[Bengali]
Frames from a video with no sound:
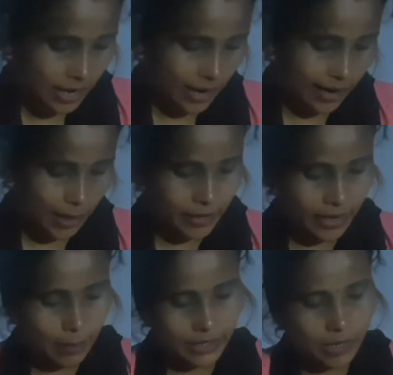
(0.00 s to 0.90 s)
আর আমি
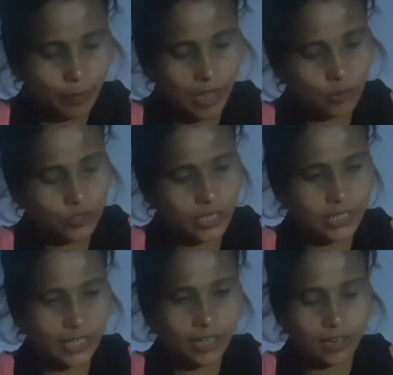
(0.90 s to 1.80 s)
নিলাম একটা ব্লাউজ এই
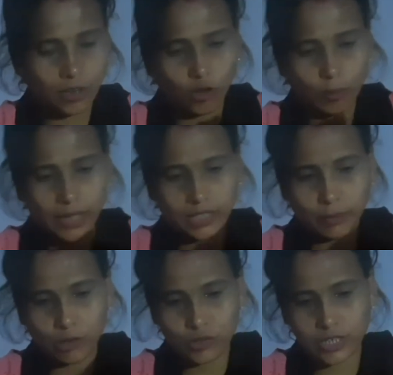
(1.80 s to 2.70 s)
যে লম্বা হাতা
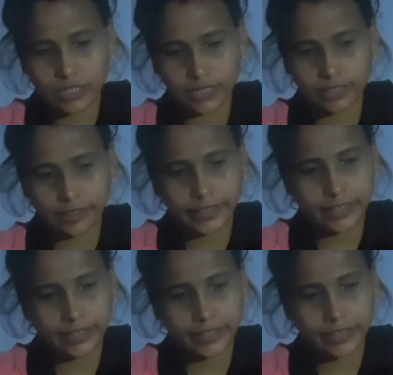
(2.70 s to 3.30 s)
ব্লাউজ নিয়েছি একটা রেড